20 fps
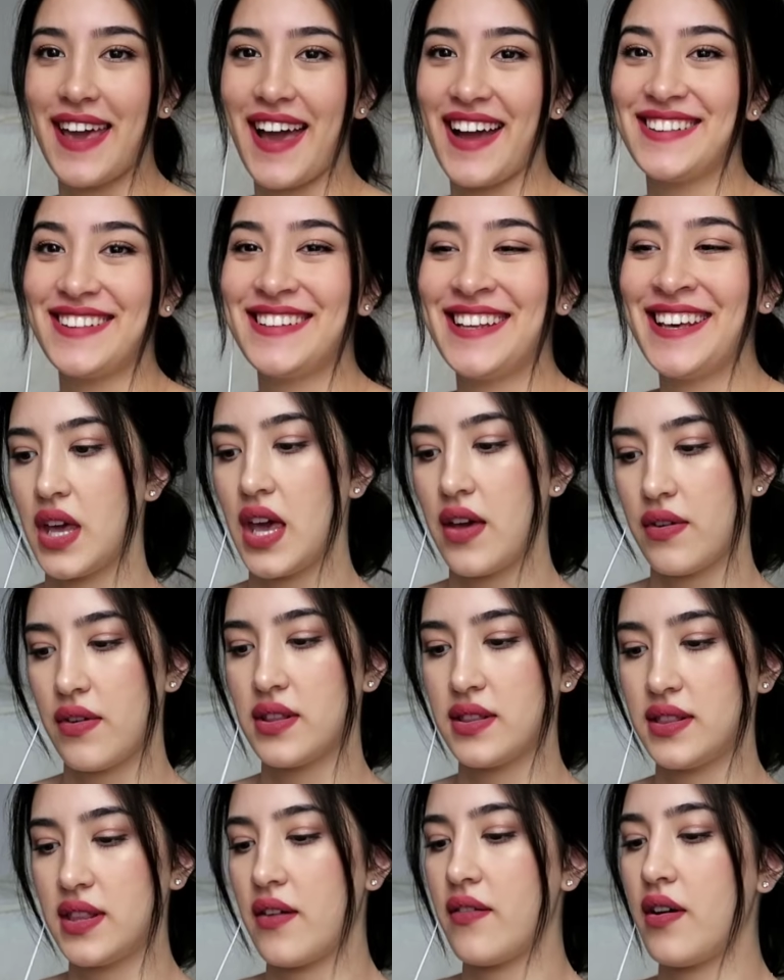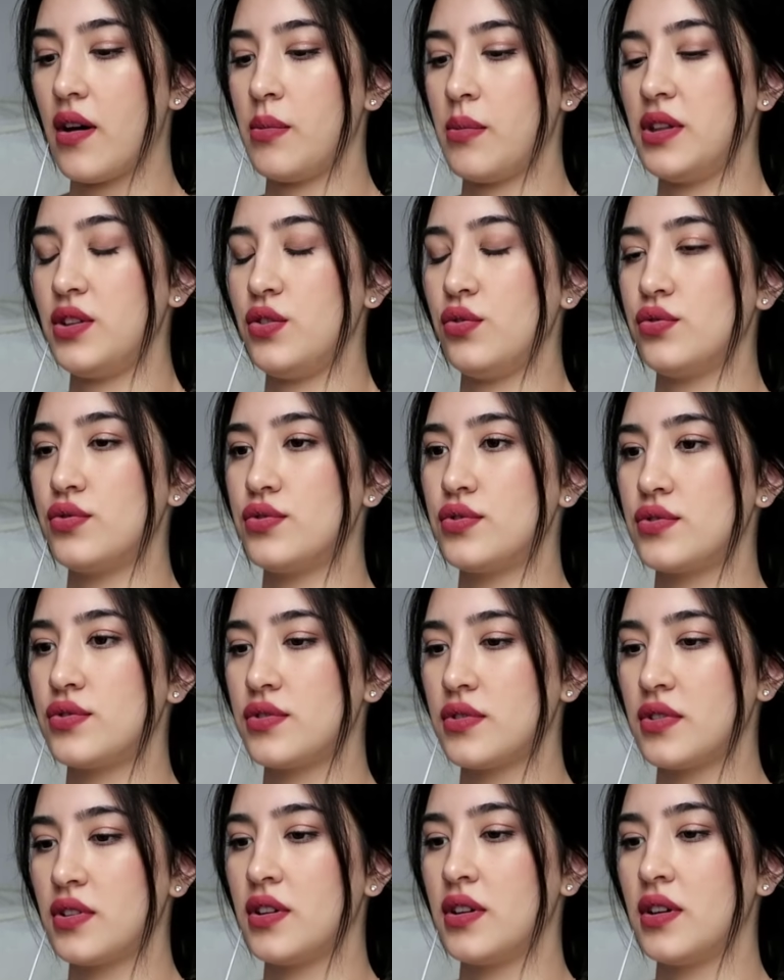geldi. Evet devam ediyoruz.
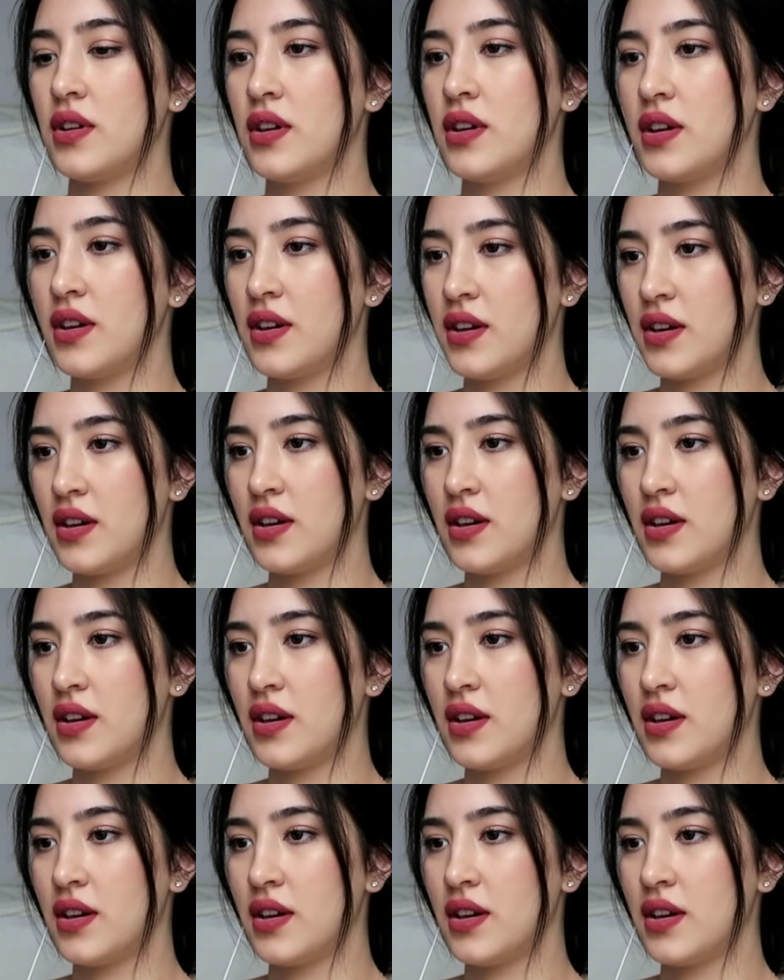Bunlarda pek